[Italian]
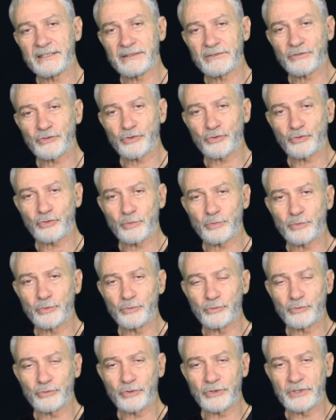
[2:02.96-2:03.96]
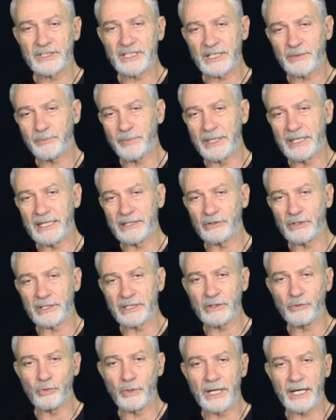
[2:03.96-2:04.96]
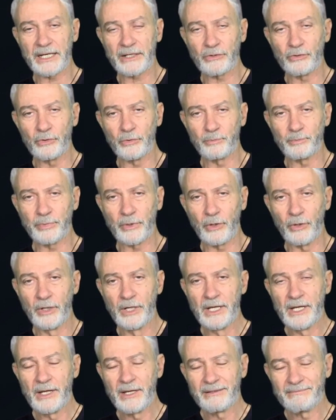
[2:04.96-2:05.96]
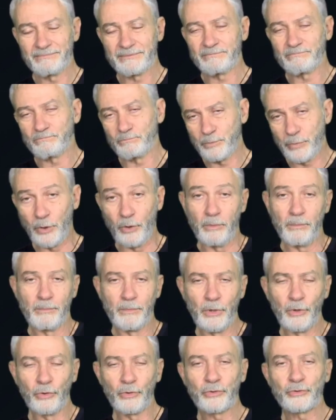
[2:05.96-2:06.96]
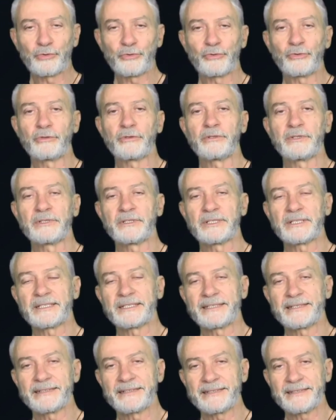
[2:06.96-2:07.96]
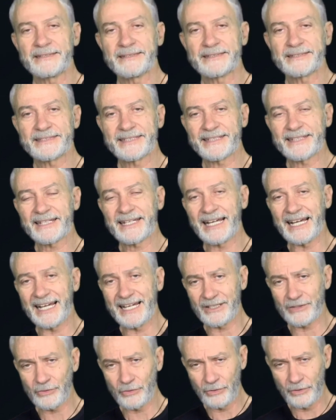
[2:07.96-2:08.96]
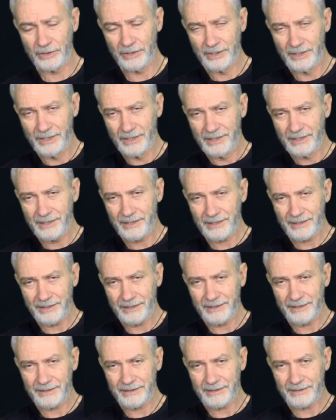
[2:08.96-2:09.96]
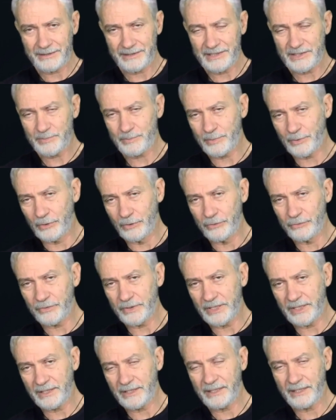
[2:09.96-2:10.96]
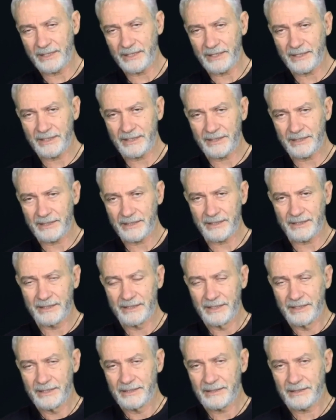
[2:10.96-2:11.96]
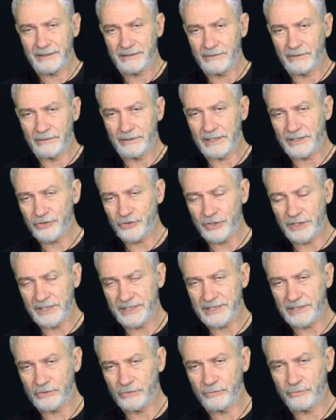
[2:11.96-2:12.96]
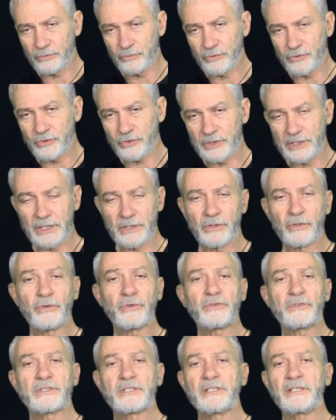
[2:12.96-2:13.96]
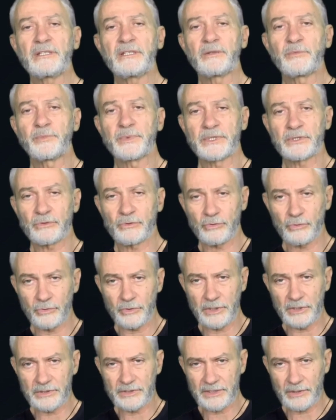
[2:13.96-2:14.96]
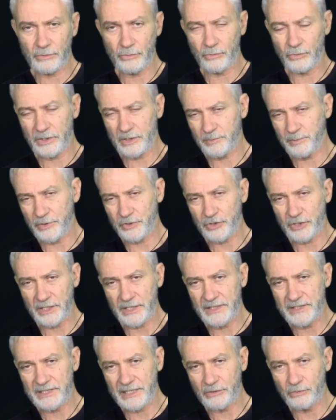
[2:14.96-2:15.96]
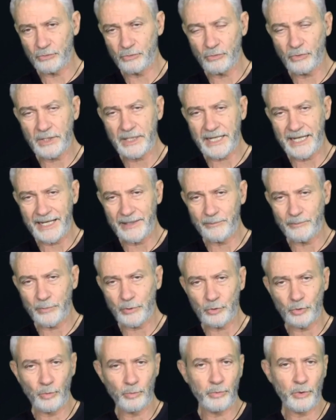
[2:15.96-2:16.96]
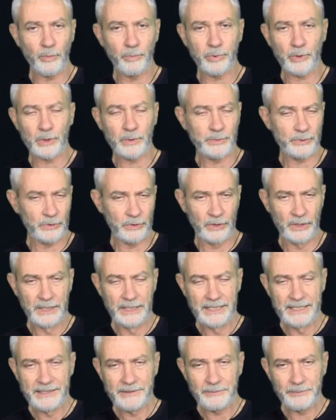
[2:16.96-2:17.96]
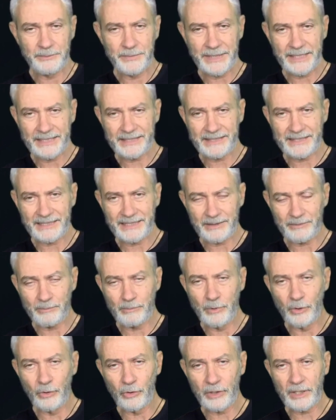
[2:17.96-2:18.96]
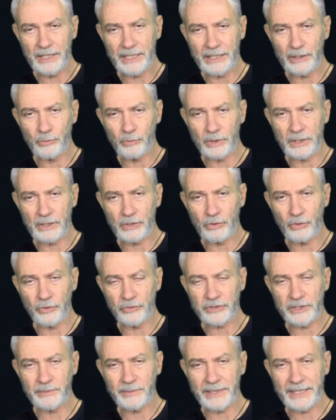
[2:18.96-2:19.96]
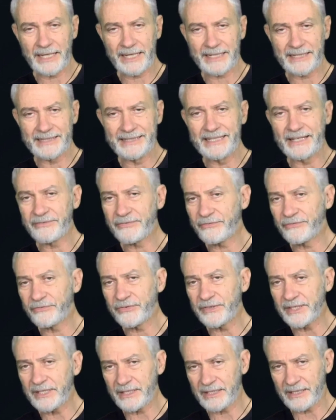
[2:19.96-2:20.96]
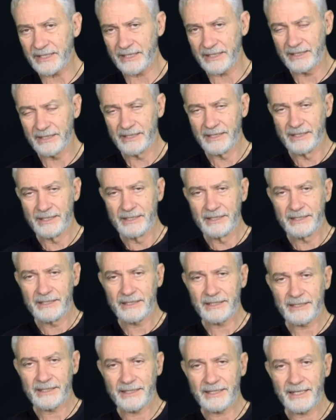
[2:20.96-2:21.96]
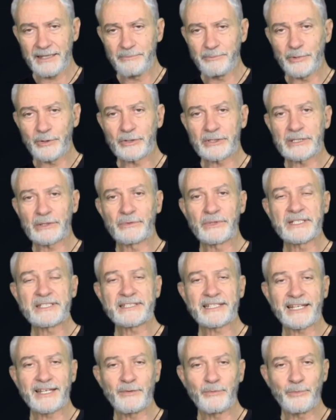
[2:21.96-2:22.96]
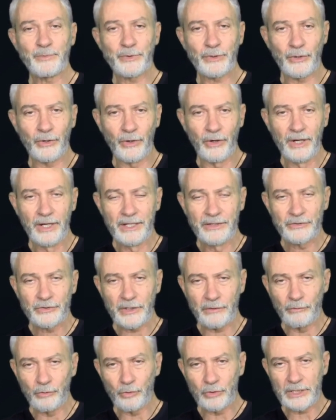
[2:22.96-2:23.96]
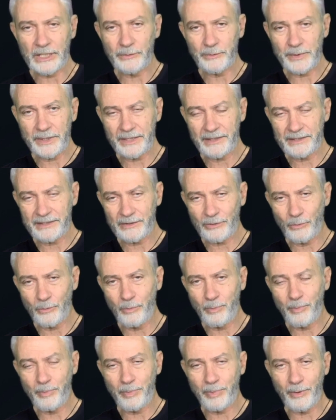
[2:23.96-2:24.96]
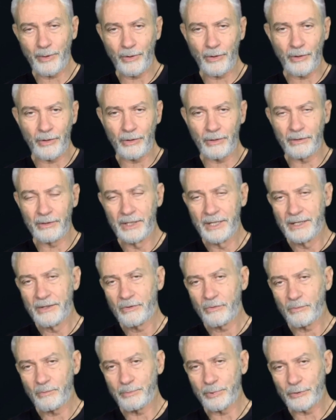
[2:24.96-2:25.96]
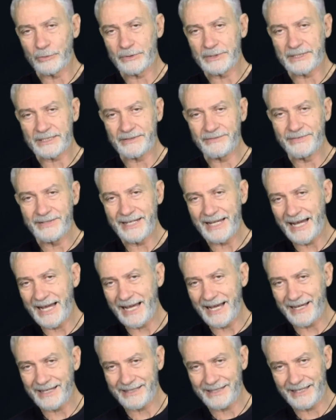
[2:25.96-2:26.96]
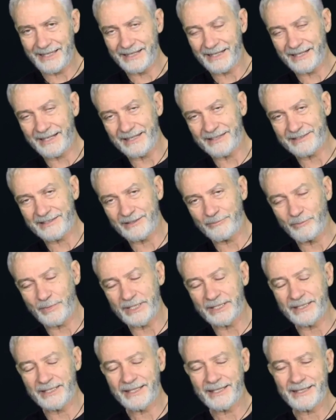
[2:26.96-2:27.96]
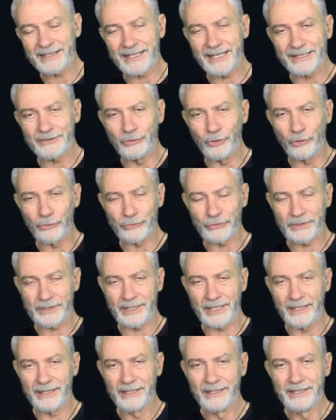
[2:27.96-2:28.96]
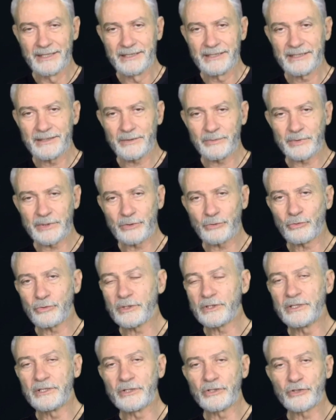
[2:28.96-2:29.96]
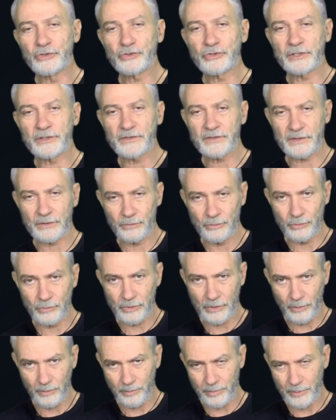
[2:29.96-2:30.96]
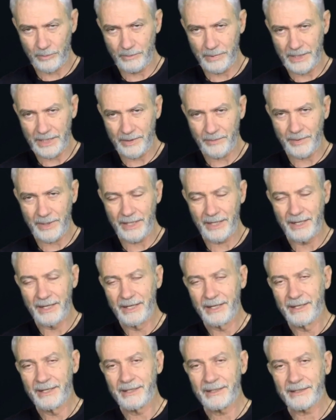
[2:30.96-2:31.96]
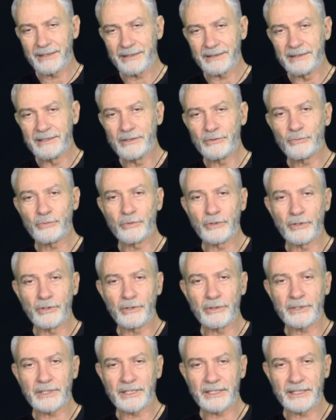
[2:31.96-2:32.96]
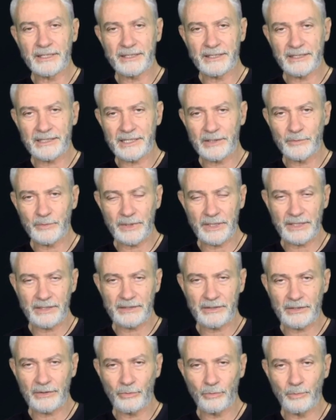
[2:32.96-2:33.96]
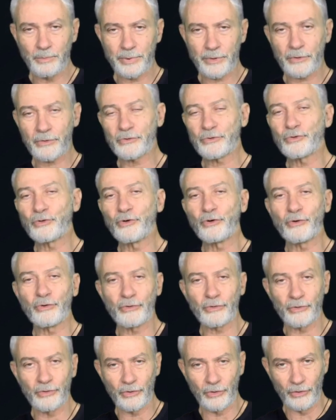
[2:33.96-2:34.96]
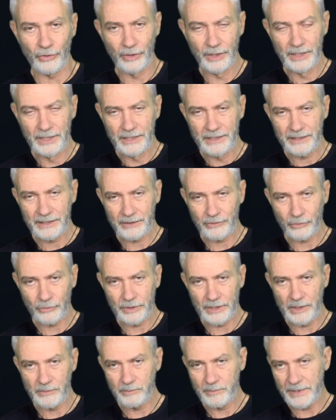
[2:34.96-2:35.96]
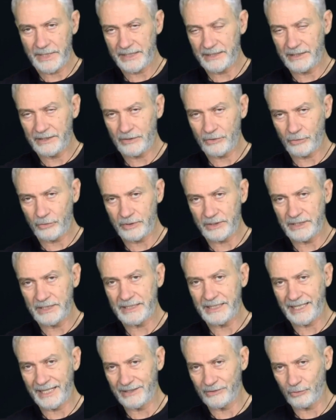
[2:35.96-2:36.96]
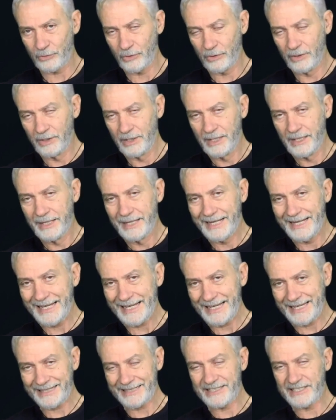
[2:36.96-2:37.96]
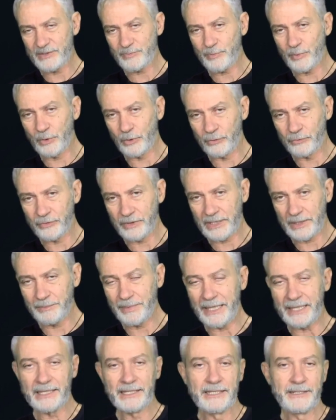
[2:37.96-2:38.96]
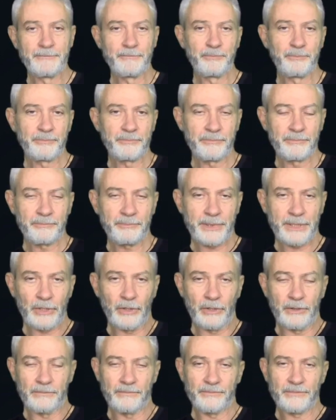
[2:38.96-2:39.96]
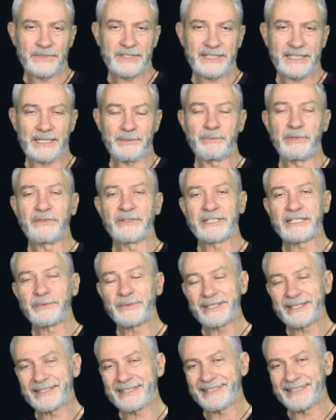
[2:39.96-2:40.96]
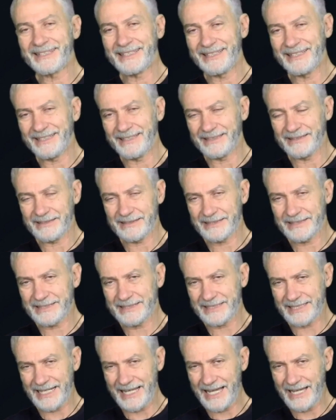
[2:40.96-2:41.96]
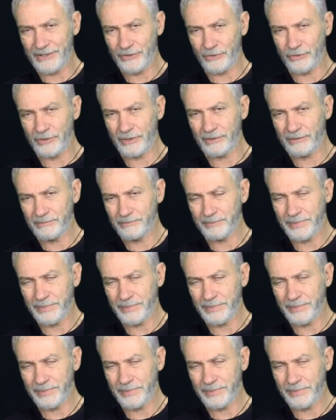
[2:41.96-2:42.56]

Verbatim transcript: a un certo punto interpellato al riguardo, un po', un po molto seccato, eh, risponde che eh, no, la scienza non funziona così, per cui se uno è specializzato in un campo non può proprio mettere bocca in qualcosa magari di affine eh, e porta un esempio insomma, volutamente un po', un po' triviale anche se in maniera adotta e per cui dice se uno ha un problema eh, di cuore chiaramente un proctologo e non è il medico indicato a rispondere. Beh, però sarebbe veramente strano, no?